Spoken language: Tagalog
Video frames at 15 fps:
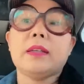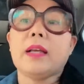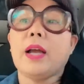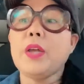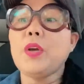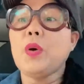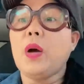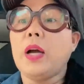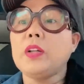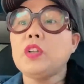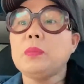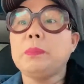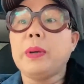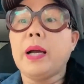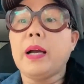Kayo,
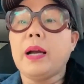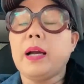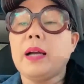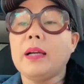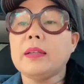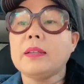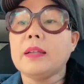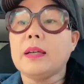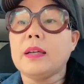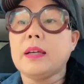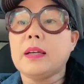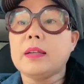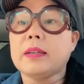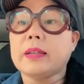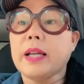ano ba ang
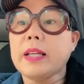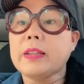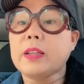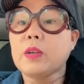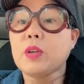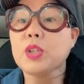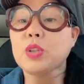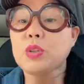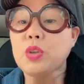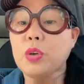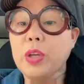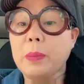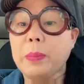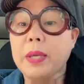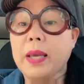uh, grade na gusto
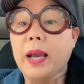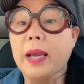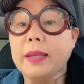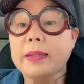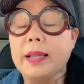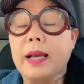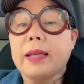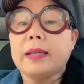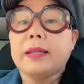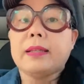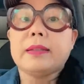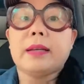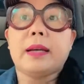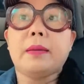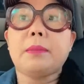nyong ibigay
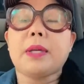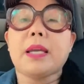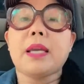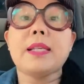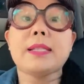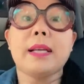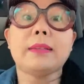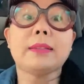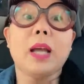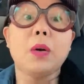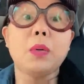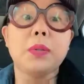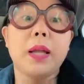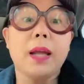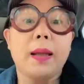dahil nga mag-iisang
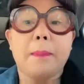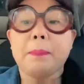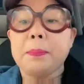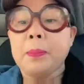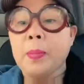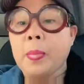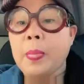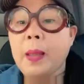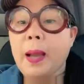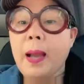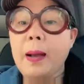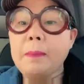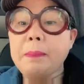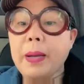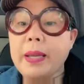taon na
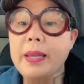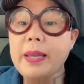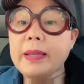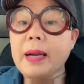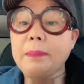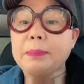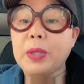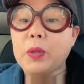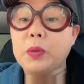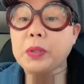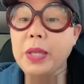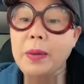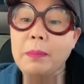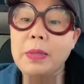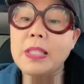ang pahirap ni
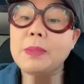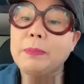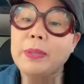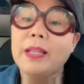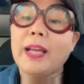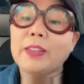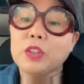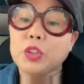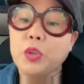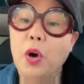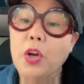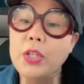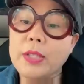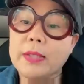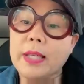Kuting Miss Belen
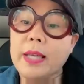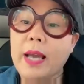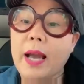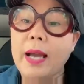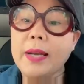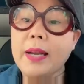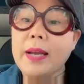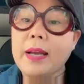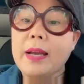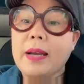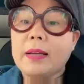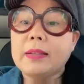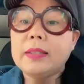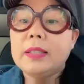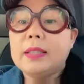Belentros
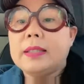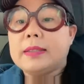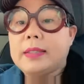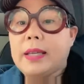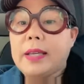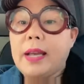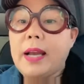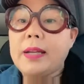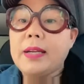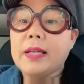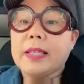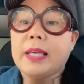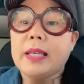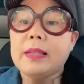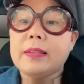Diana
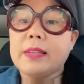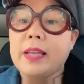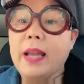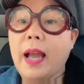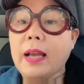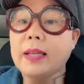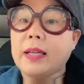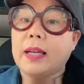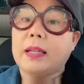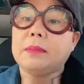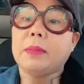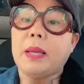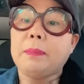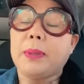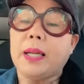Diana
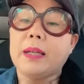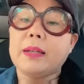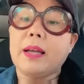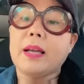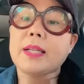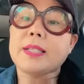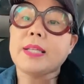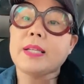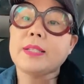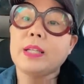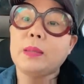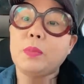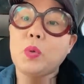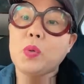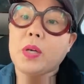Kindiagan, May Palangga,
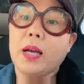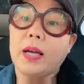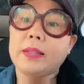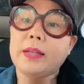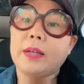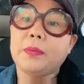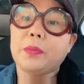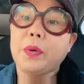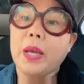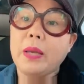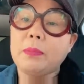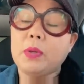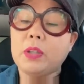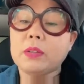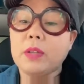Cecil Bungkada,
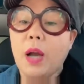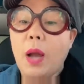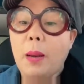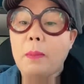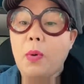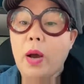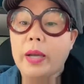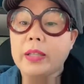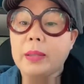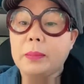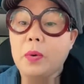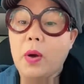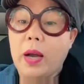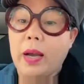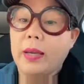Raymond, Buhay
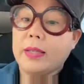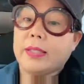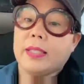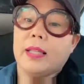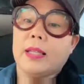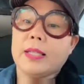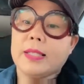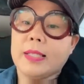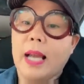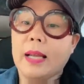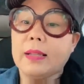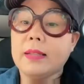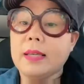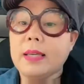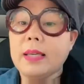na Buhay, sila
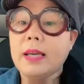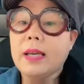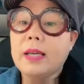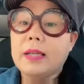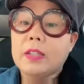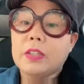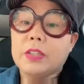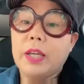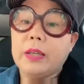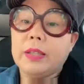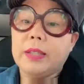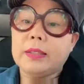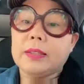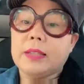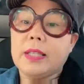Sally,
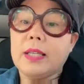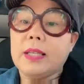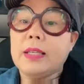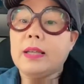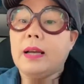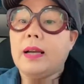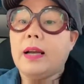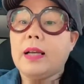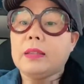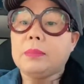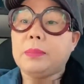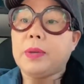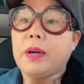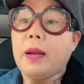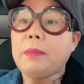JRT, at
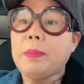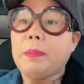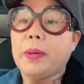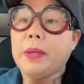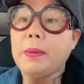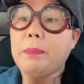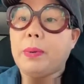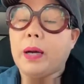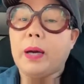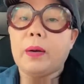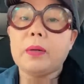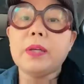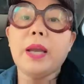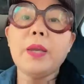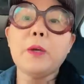marami pang
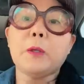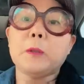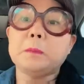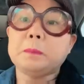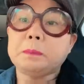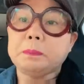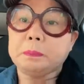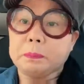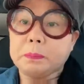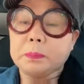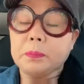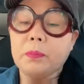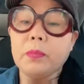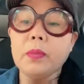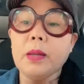iba. Ngayon,
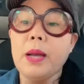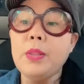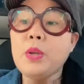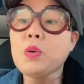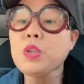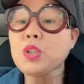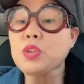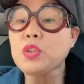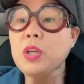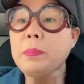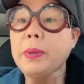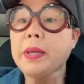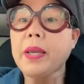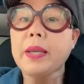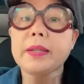anong gusto
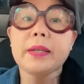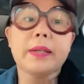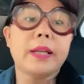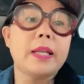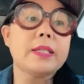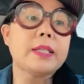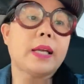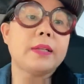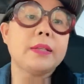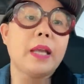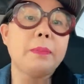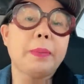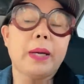niyang ibigay na grade sa kanya?